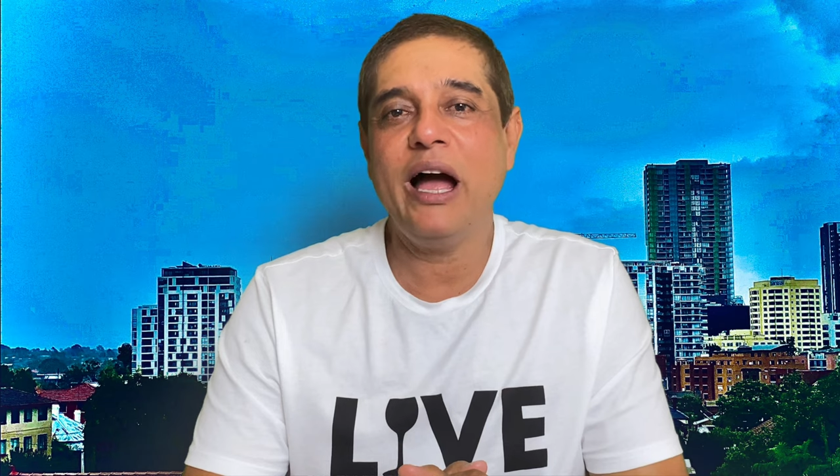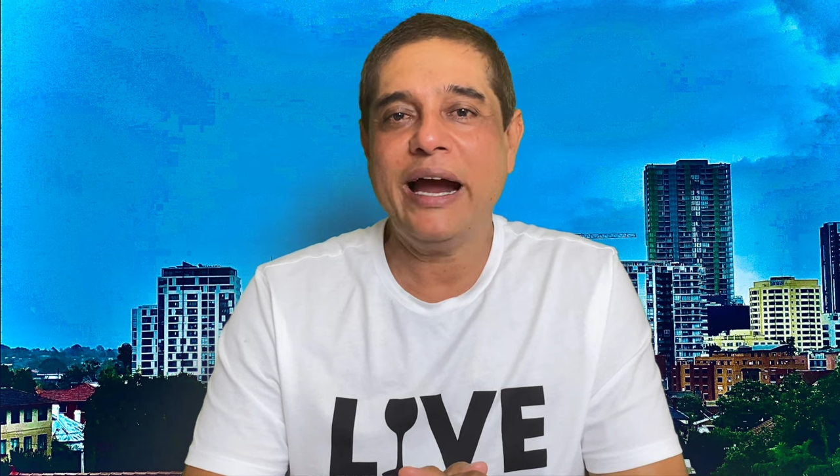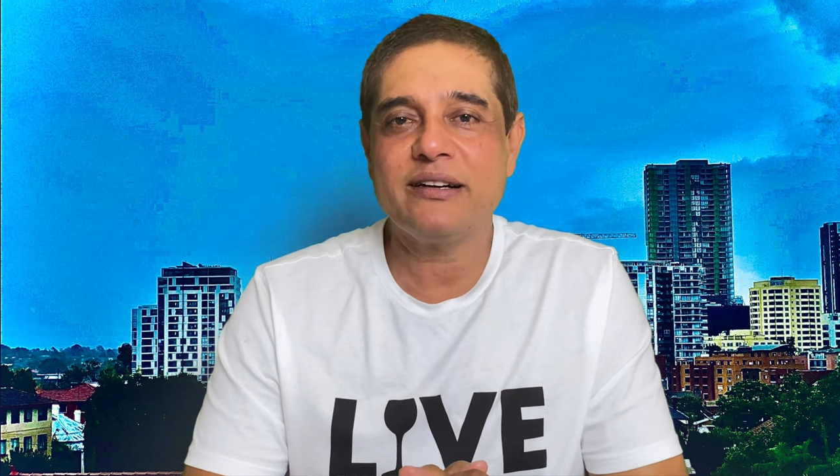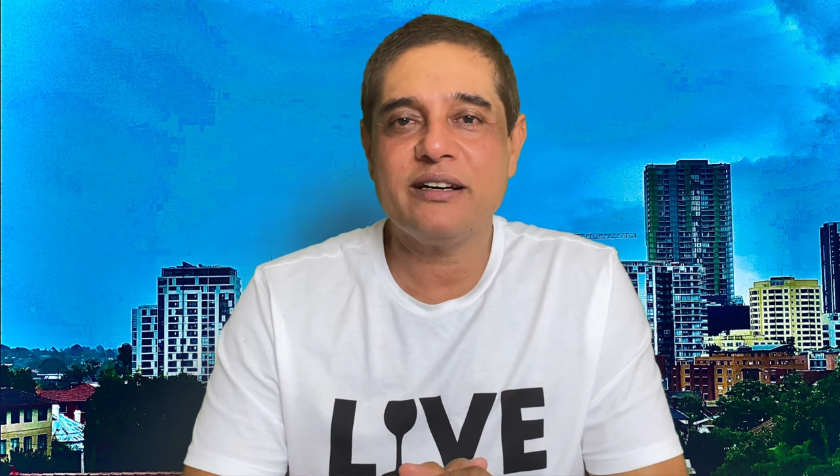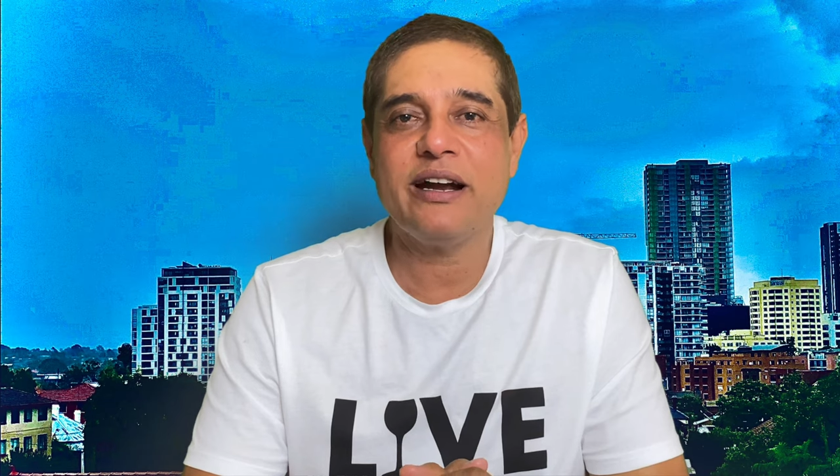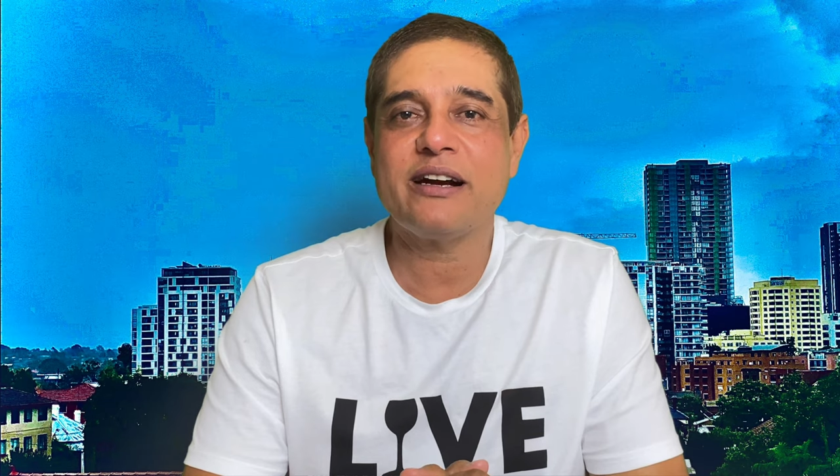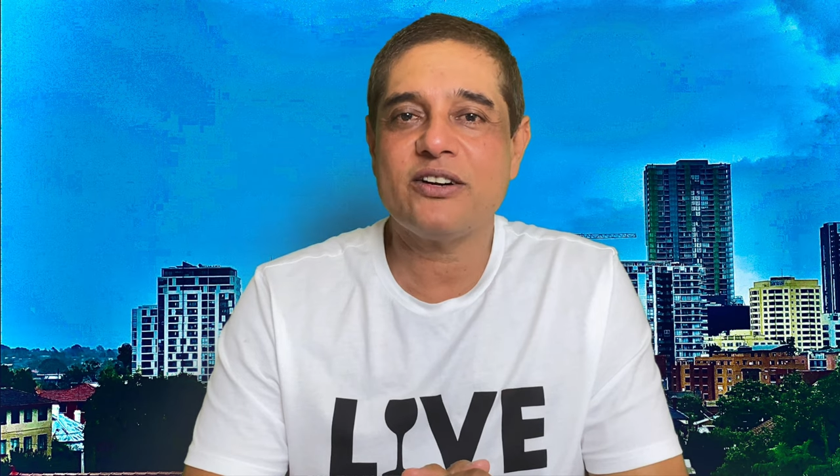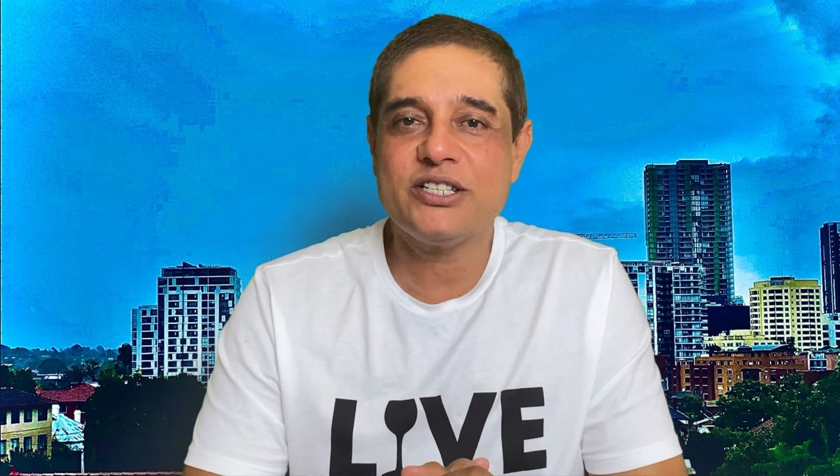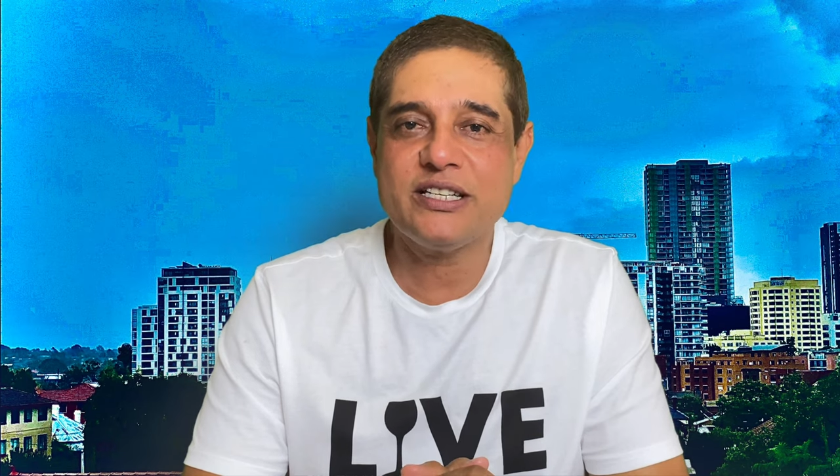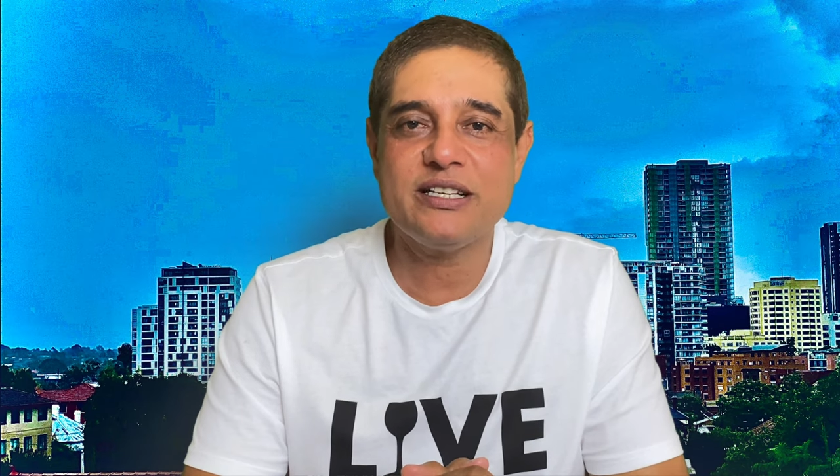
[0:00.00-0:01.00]
एक्टर
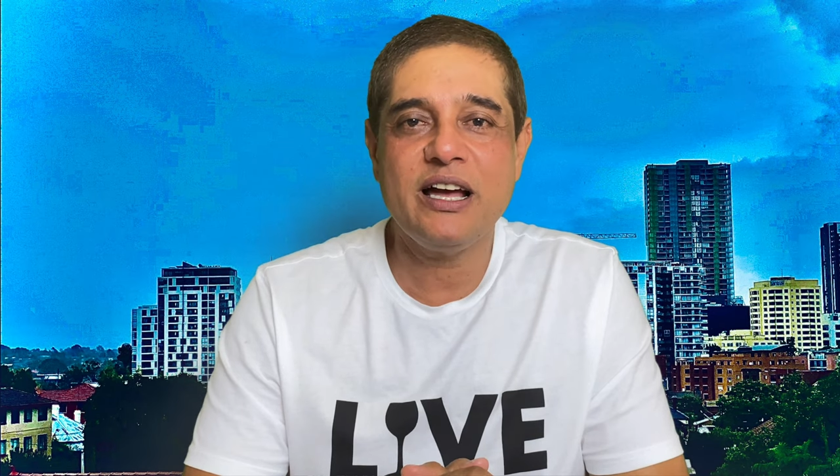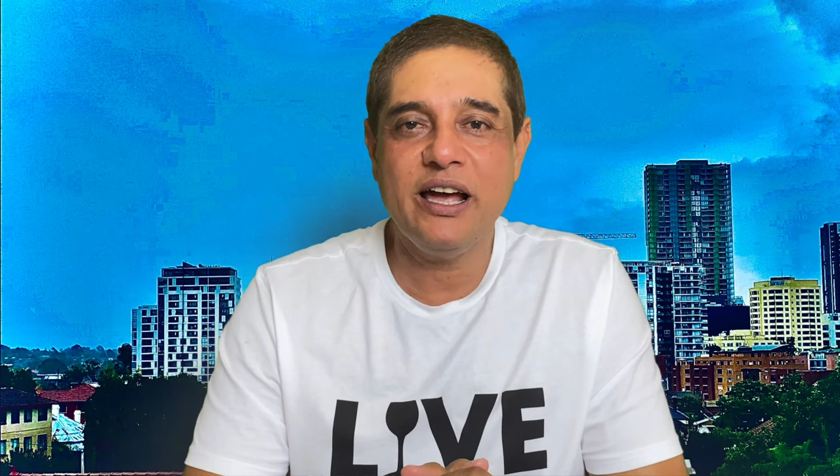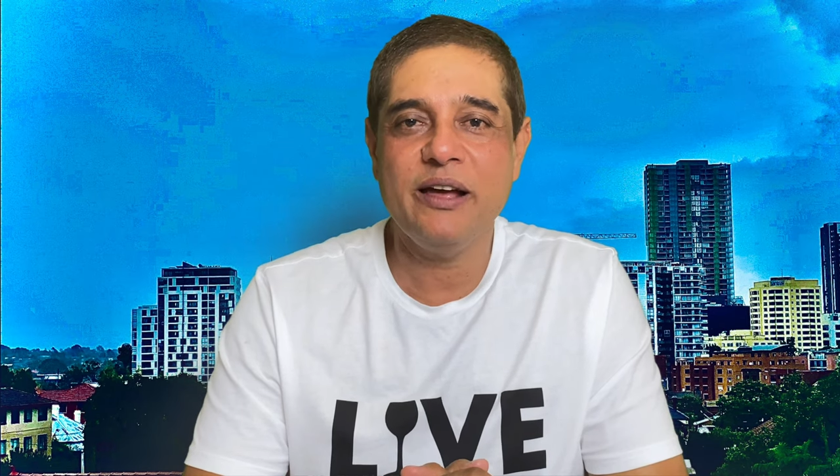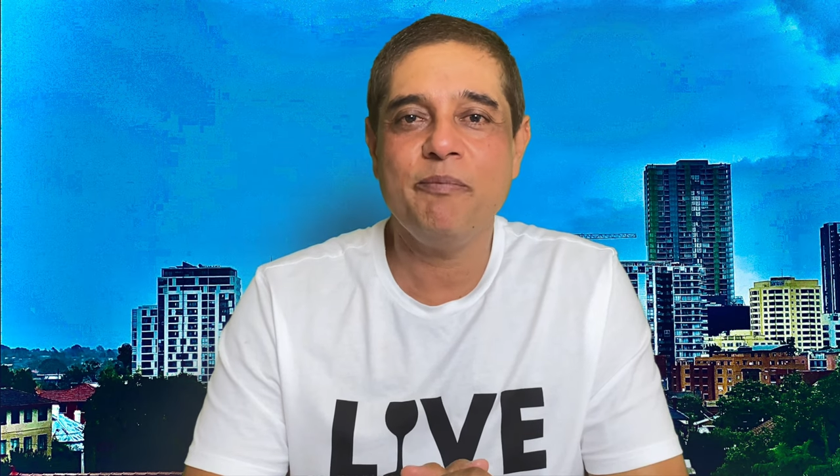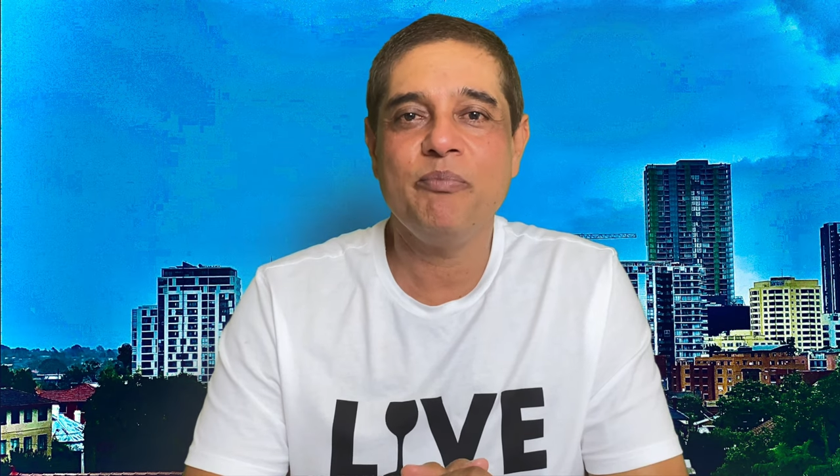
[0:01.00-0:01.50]
एक्ट्रेसेस हैं